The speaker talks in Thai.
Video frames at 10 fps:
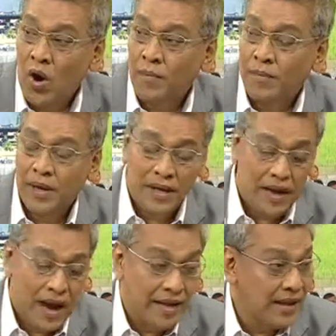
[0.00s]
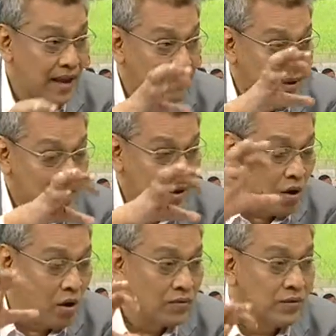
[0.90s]
กรณ์มีทั้งไฮเทคมีทั้ง
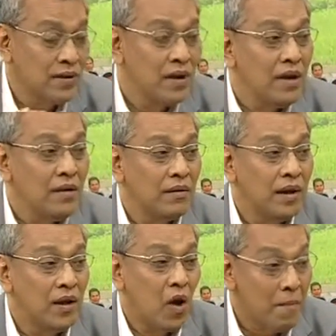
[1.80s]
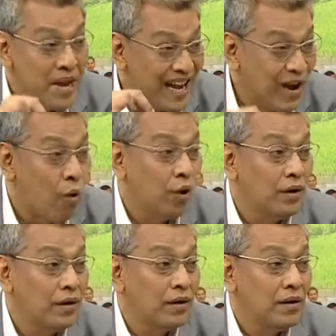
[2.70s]
กล้องแล้วก็มีทั้งคน
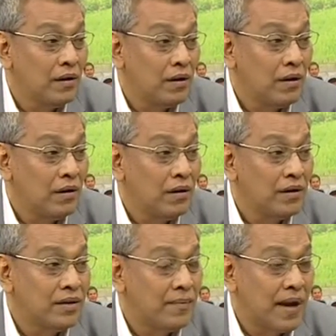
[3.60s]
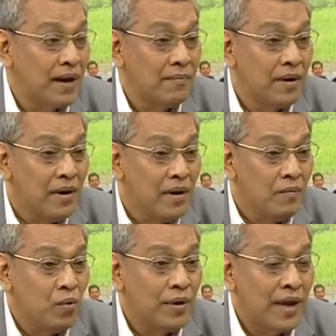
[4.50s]
ด้วยครับใช่ไหมครับ
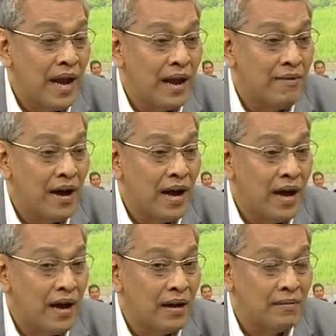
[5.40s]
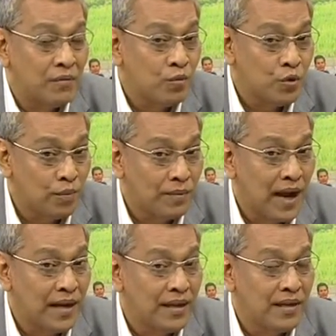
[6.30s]
พูดง่ายๆว่าคุณผู้ชม
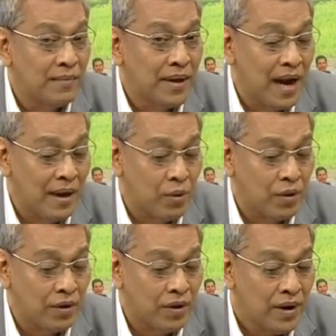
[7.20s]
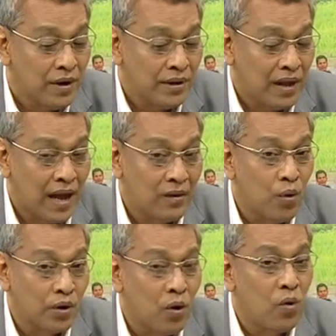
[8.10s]
ใครที่เจอปัญหาบนทาง
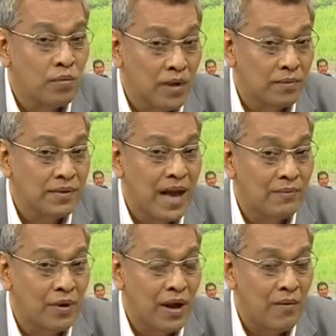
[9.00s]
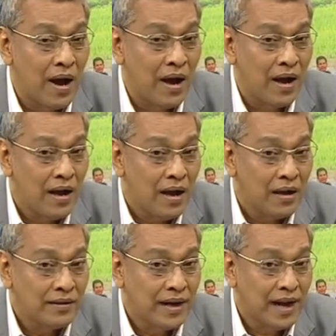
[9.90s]
ด่วนก็คงจะทราบอยู่แล้วว่า
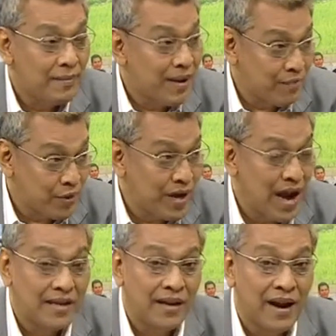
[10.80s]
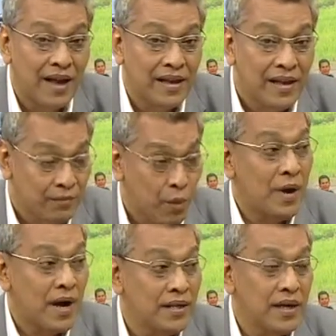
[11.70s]
จะได้รับการบริการอย่างไรผม
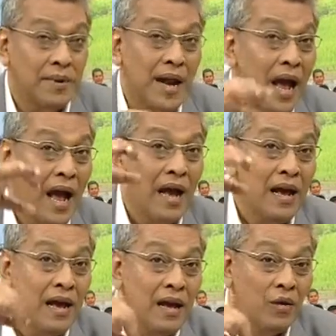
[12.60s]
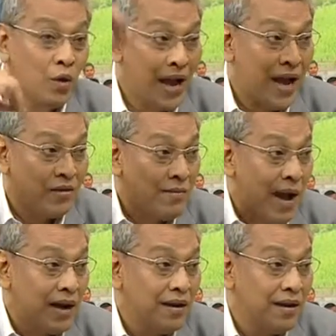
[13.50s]
เคยเจอปัญหารถลากเขาจะ
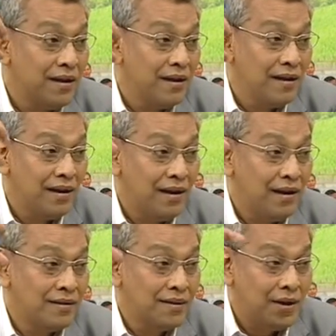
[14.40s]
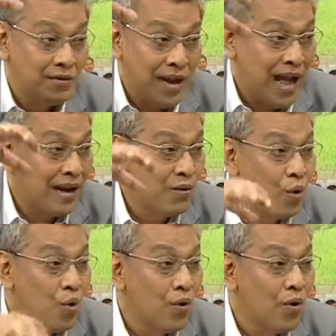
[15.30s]
มาเลยใช่ครับใช่ว่าเขาจะลากเรา
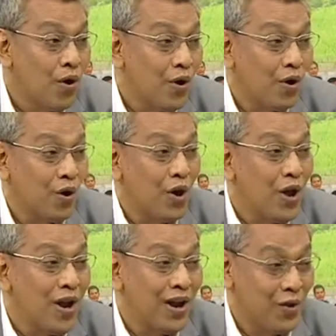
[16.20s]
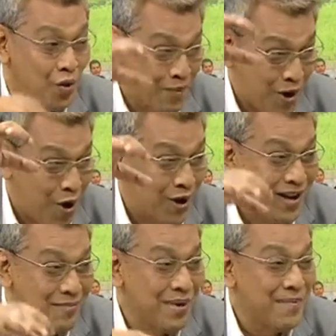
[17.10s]
ลงไปก่อน
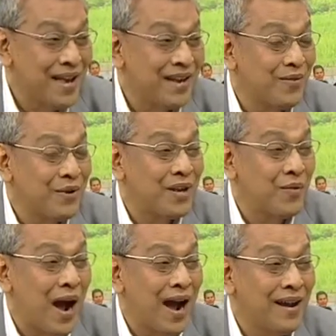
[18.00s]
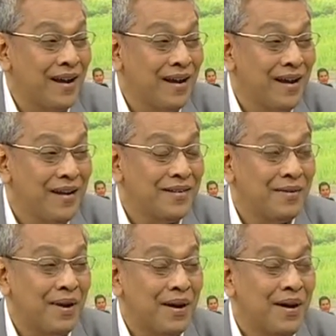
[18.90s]
เลยเพื่อไม่ให้เรากีดขวางใช่ครับ
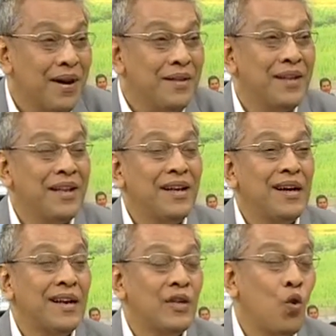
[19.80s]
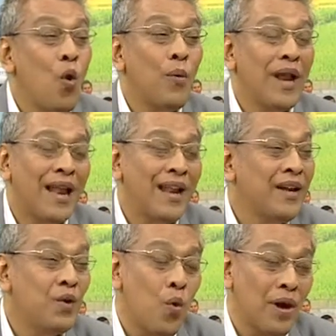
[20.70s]
ใช่ไหมทีนี้ถ้าเกิดในช่วงเวลา
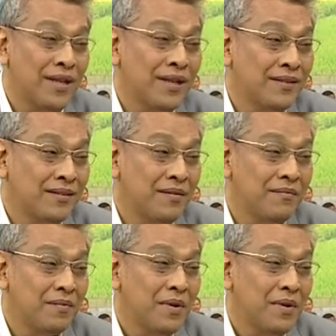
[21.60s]
เร่งด่วนแล้วท่านเช่น